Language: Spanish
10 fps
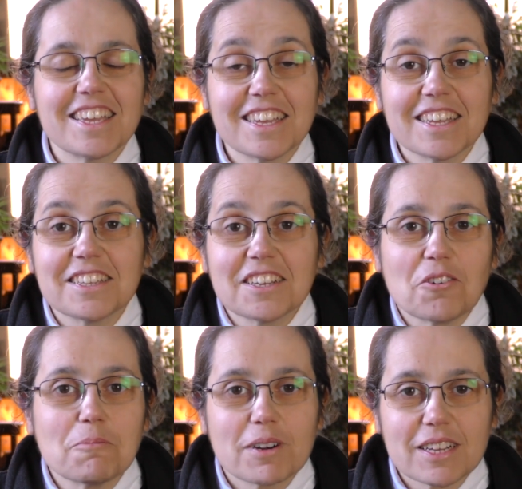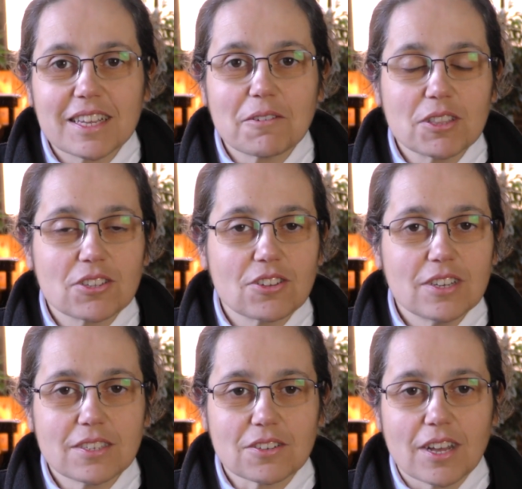y, digo, ¿por qué te cuento todo
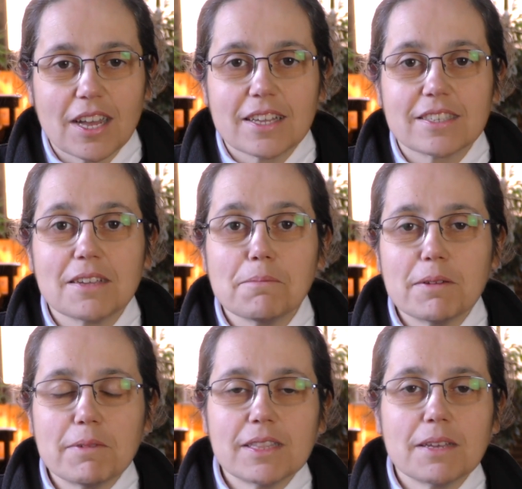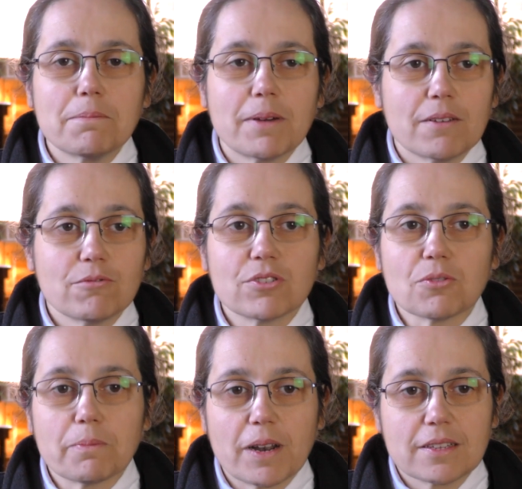eso? Simplemente para
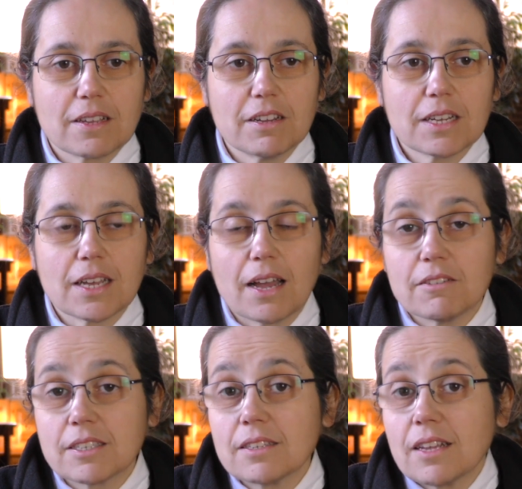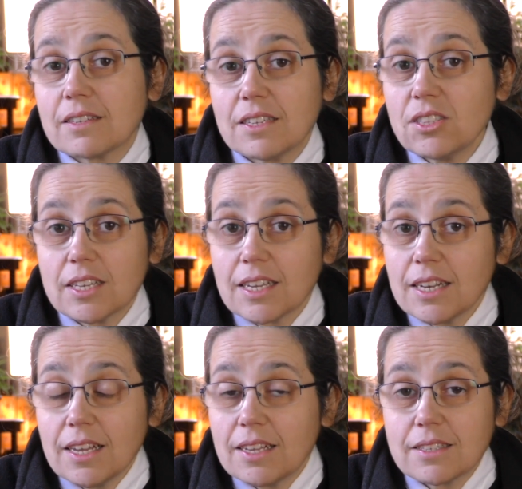uno, para saber que a veces el Señor te
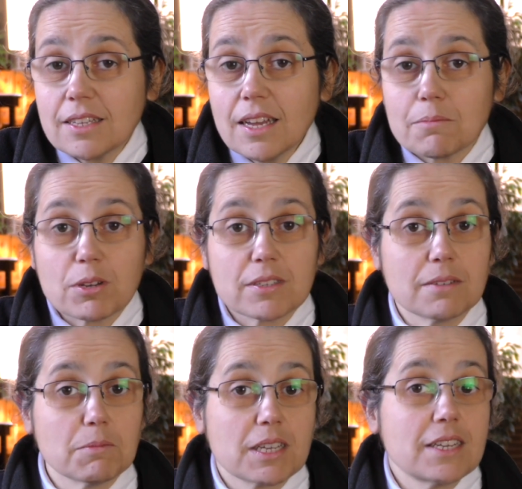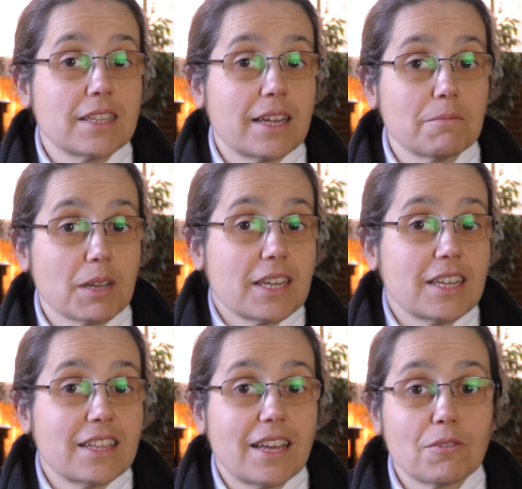quiere enseñar. Pues si me,
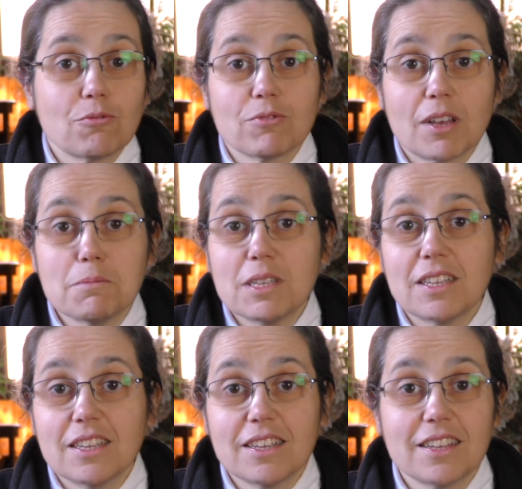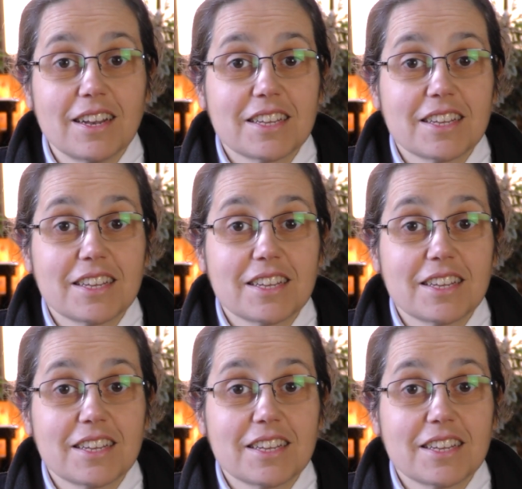quería dar una mini